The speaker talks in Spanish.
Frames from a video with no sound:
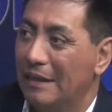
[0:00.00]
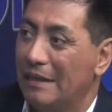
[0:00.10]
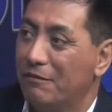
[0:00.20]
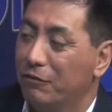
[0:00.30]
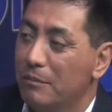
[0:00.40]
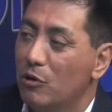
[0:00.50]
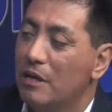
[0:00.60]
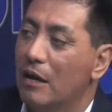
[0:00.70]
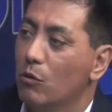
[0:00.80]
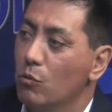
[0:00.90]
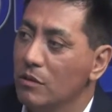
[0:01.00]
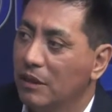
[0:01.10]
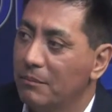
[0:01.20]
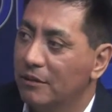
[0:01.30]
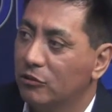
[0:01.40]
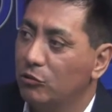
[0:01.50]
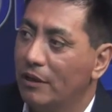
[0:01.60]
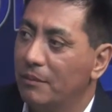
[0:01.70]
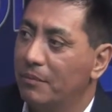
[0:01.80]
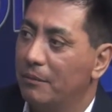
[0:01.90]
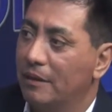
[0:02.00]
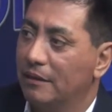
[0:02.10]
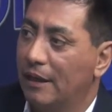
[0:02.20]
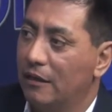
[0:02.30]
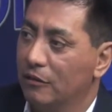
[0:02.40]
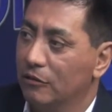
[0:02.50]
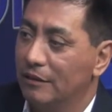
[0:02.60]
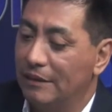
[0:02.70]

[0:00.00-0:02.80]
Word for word: Y fuimos la última ciudad en implementarlo.